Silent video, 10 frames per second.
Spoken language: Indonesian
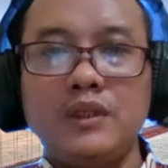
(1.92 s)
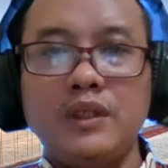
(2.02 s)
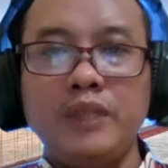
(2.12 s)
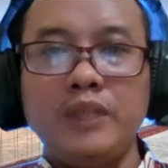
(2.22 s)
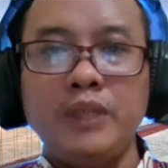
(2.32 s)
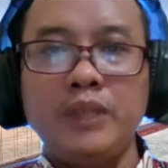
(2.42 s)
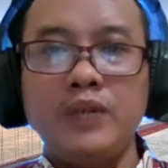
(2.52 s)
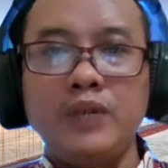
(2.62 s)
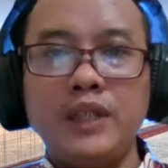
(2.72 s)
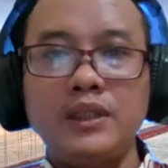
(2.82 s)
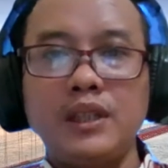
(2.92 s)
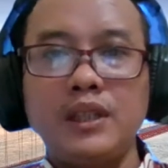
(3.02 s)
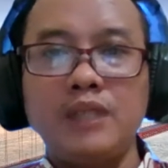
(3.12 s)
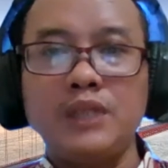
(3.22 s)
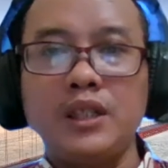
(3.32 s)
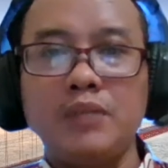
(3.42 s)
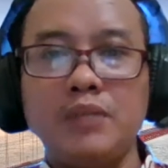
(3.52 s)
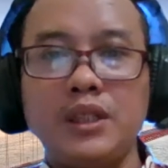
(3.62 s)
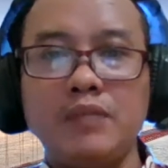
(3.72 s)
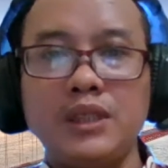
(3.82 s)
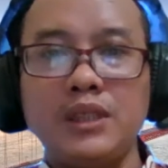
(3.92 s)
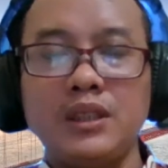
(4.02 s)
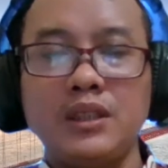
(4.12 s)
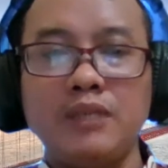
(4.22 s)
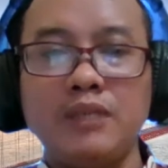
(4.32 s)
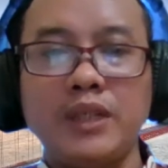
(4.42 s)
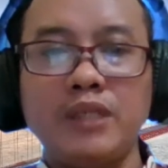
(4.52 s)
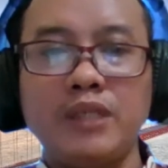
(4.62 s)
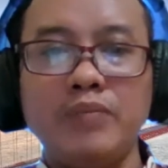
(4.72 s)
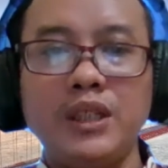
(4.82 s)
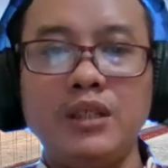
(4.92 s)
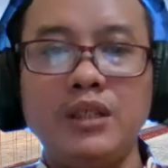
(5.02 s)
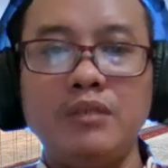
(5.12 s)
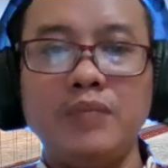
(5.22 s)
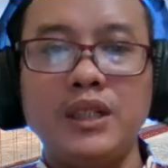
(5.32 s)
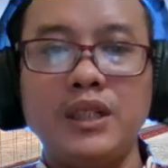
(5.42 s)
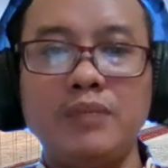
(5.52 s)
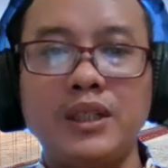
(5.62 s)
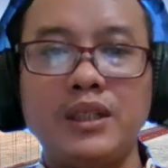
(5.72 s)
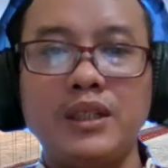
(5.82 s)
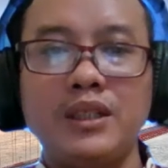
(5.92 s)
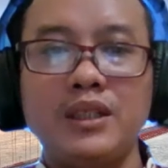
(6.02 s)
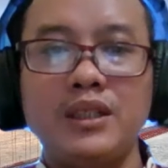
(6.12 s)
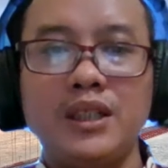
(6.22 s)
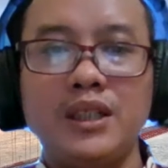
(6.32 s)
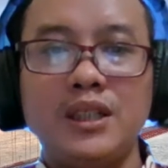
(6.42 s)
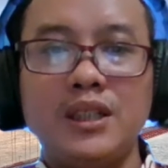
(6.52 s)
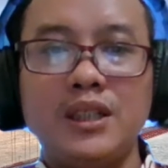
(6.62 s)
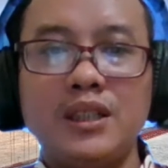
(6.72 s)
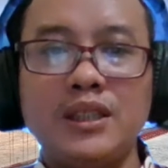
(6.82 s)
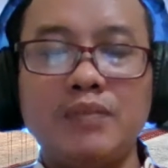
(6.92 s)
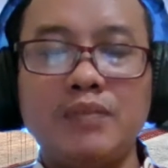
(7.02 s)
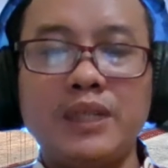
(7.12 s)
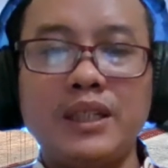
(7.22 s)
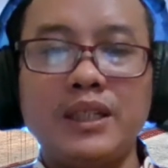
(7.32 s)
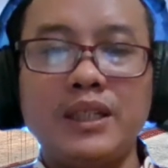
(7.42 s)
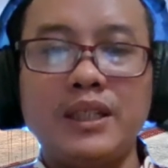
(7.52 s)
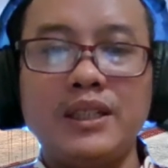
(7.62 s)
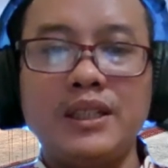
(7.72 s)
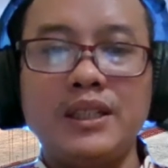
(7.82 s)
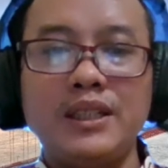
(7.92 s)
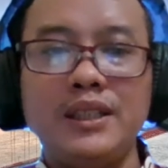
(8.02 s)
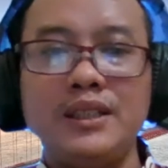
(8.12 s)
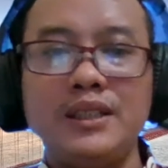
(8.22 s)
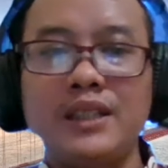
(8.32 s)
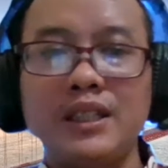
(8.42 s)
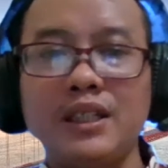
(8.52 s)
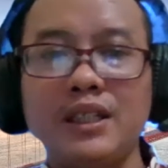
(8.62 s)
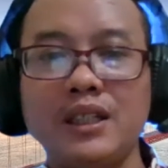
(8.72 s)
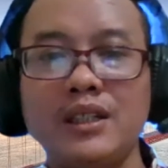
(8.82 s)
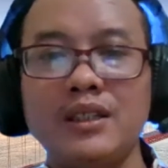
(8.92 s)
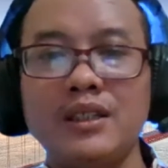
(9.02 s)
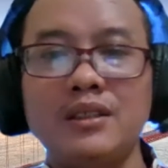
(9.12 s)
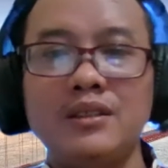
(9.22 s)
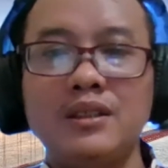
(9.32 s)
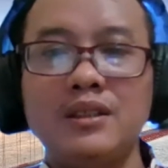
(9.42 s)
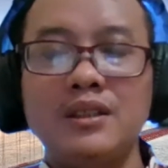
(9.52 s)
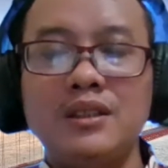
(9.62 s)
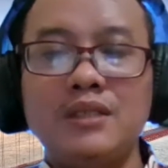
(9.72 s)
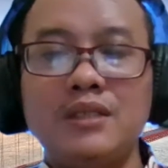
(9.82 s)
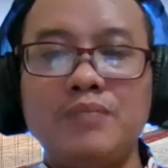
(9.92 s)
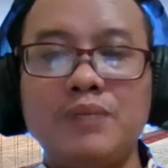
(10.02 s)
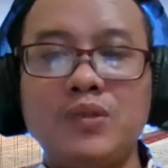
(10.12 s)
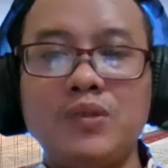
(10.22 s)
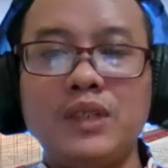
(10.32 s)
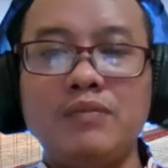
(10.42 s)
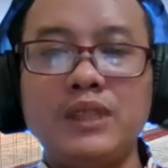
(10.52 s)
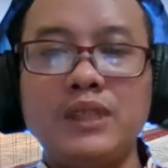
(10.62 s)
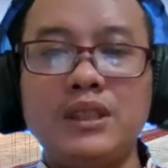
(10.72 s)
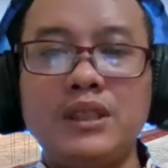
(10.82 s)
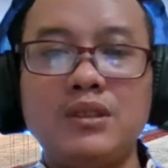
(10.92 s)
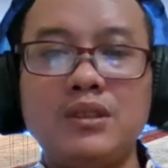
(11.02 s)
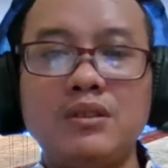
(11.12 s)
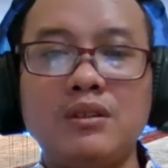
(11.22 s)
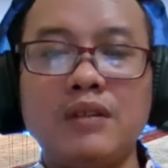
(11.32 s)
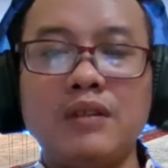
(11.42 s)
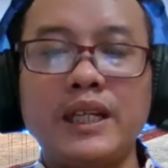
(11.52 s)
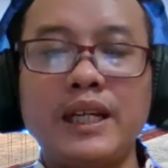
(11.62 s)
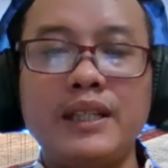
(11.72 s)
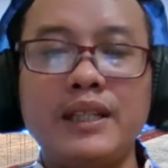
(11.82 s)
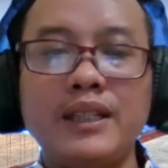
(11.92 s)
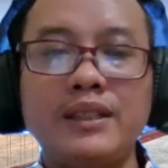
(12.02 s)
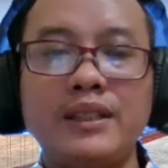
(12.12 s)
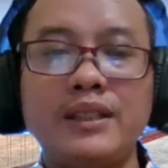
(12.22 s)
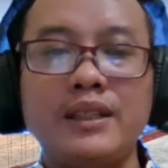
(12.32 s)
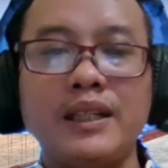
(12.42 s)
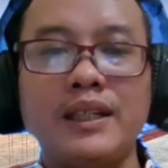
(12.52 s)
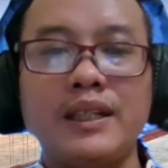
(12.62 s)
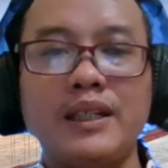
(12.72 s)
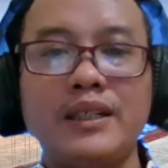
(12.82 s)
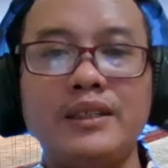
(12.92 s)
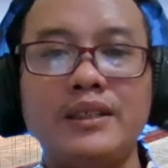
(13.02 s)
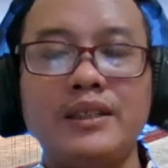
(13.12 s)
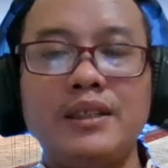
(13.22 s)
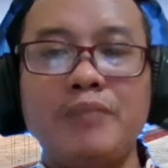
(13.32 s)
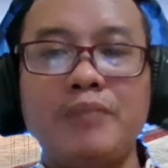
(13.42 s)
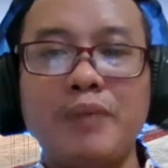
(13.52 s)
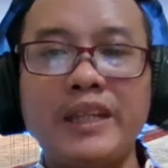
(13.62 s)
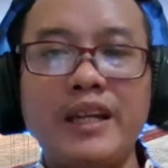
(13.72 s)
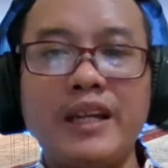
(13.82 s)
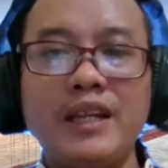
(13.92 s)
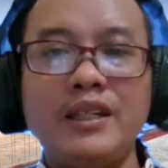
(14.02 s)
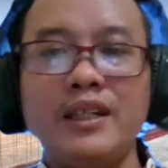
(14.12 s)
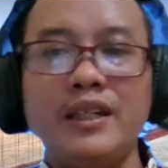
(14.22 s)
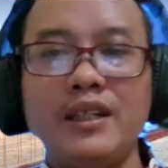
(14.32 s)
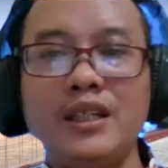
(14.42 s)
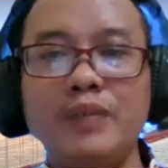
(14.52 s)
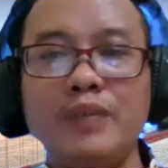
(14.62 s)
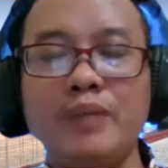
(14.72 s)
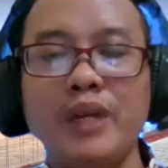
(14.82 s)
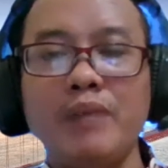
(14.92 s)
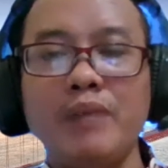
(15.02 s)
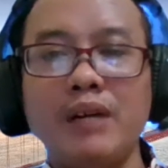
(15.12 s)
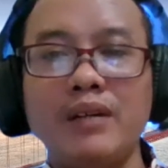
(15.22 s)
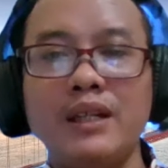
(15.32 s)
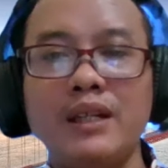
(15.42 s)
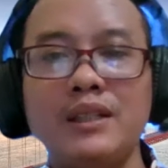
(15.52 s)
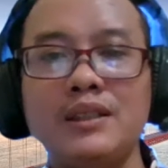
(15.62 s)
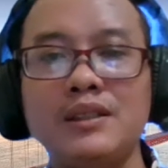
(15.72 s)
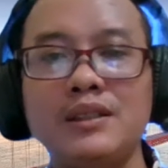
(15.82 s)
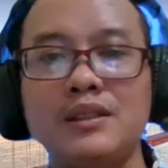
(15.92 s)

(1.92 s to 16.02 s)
Happy cuan, salam sehat pada masa pandemi. Baik, pada kesempatan kali ini saya akan membuat video tutorial ya tentang permintaan dari beberapa orang